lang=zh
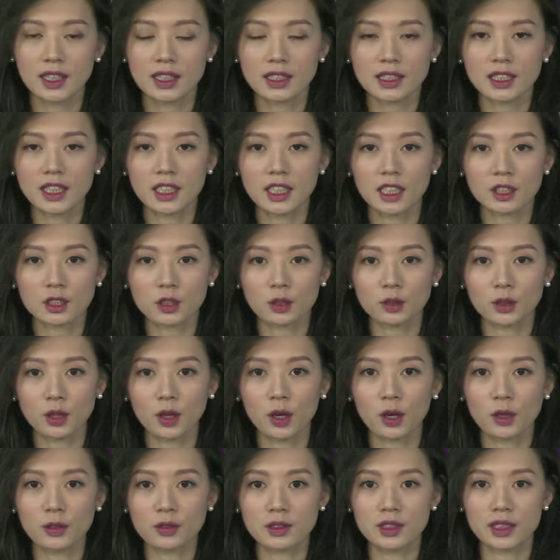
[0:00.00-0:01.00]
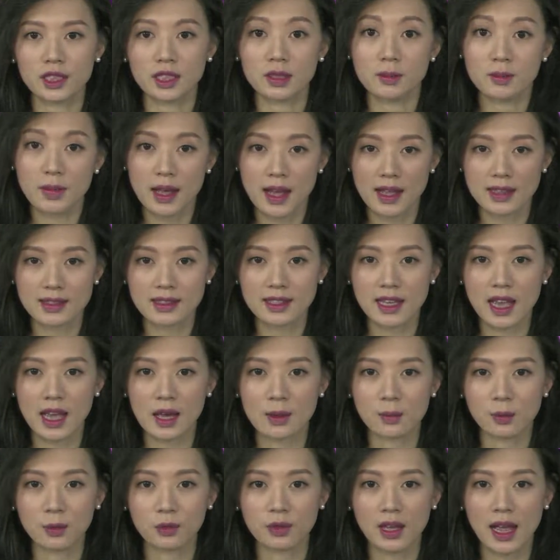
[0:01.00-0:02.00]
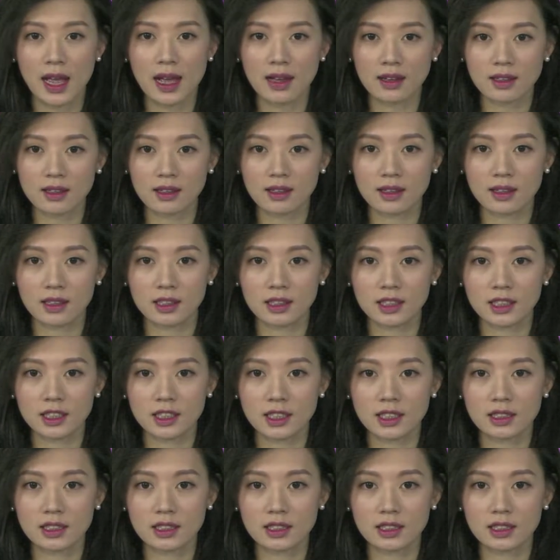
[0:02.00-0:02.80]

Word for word: 捷克总统泽曼在布拉格